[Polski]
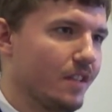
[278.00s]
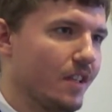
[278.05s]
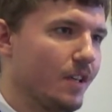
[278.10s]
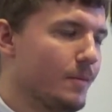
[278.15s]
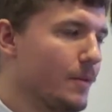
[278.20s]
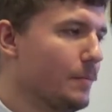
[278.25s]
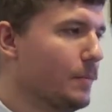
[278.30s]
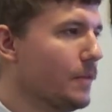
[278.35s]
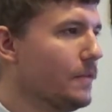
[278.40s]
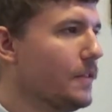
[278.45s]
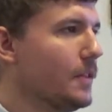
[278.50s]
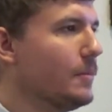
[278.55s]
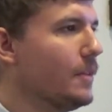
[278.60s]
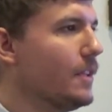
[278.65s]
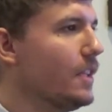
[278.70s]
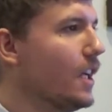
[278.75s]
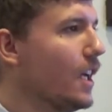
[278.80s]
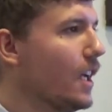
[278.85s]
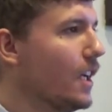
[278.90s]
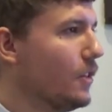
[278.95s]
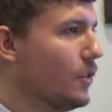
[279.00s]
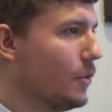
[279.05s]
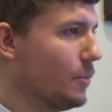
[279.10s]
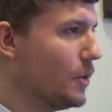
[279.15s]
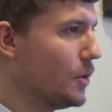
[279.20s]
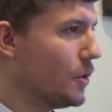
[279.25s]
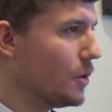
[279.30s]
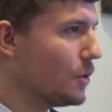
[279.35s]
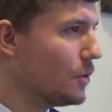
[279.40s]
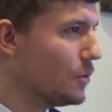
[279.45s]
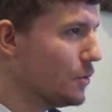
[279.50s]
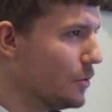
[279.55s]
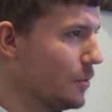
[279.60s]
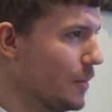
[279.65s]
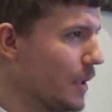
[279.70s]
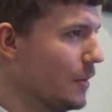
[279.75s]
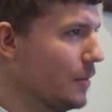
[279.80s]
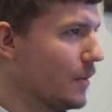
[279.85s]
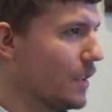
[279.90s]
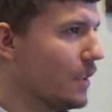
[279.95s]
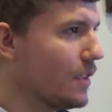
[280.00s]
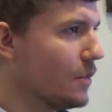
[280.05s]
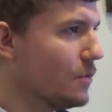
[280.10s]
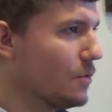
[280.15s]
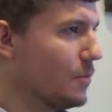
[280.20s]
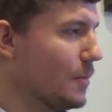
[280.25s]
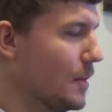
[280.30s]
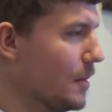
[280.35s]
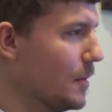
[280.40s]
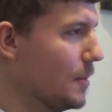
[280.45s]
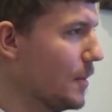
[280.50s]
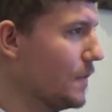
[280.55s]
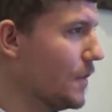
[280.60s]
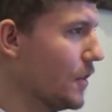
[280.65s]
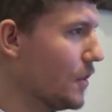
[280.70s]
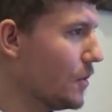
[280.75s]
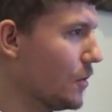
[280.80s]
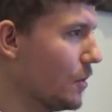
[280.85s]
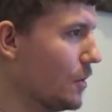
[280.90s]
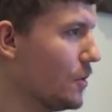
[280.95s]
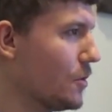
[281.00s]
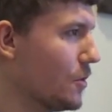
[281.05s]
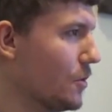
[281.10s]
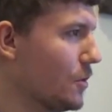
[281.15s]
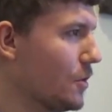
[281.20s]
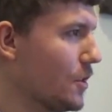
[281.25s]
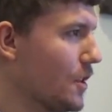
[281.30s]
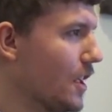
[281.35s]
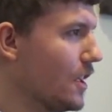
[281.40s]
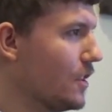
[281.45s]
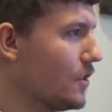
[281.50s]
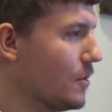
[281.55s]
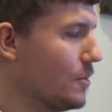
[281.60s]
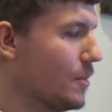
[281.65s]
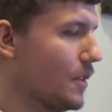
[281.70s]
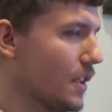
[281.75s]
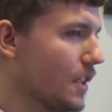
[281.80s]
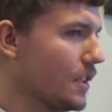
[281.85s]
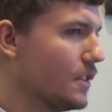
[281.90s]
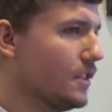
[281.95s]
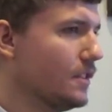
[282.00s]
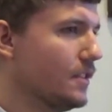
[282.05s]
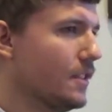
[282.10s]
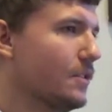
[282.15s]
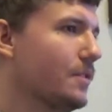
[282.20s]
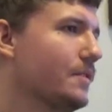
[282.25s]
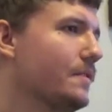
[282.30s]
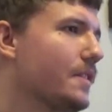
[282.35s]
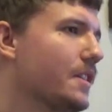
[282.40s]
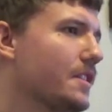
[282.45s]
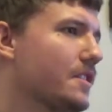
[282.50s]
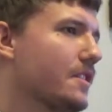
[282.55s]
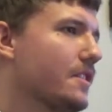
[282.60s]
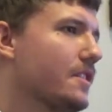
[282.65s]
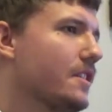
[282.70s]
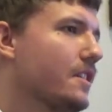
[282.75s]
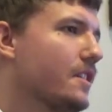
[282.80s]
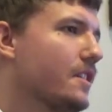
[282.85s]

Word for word: I my powiemy, no my to rozumiemy, rozumiemy pewne okoliczności, ale żeby tak się zachować.